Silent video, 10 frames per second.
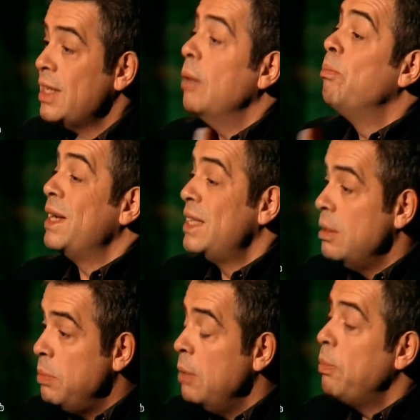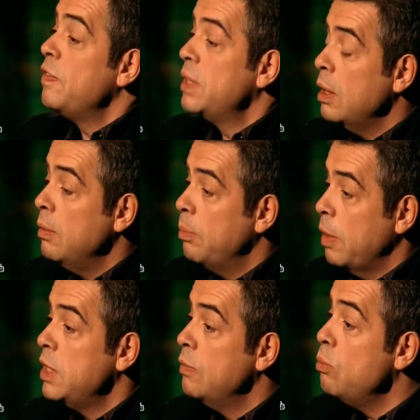сам по себе по, всей,
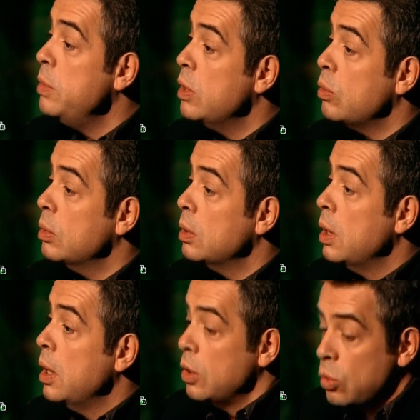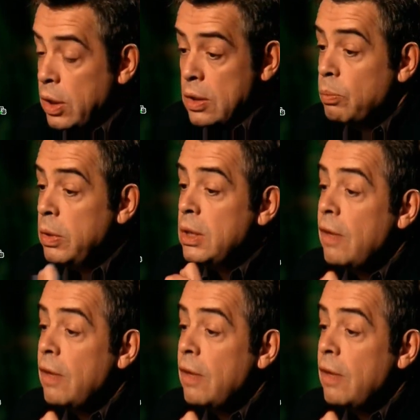по всему миру. То есть мы